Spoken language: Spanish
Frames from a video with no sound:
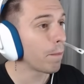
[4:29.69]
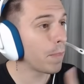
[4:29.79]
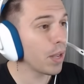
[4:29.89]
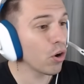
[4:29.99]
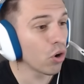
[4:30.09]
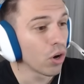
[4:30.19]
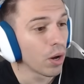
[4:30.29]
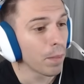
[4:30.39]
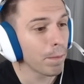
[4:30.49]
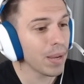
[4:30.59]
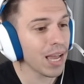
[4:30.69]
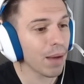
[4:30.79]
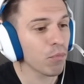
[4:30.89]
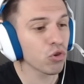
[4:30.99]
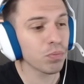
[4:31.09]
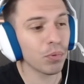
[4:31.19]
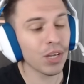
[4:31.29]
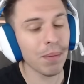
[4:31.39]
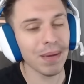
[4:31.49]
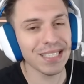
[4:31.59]
Pero veamos
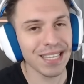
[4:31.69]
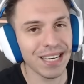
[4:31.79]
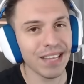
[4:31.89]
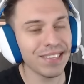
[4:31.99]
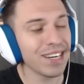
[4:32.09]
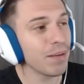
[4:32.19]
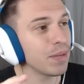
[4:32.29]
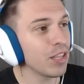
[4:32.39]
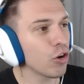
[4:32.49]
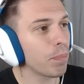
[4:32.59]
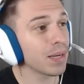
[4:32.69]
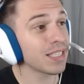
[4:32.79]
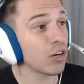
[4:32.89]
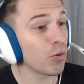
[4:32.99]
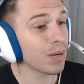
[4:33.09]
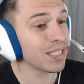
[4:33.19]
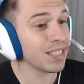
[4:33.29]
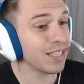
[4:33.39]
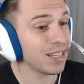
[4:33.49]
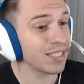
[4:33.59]
porque más adelante en el video pasa algo más
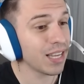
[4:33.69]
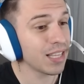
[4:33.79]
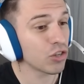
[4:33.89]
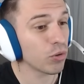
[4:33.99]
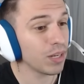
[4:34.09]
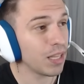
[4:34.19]
interesante sobre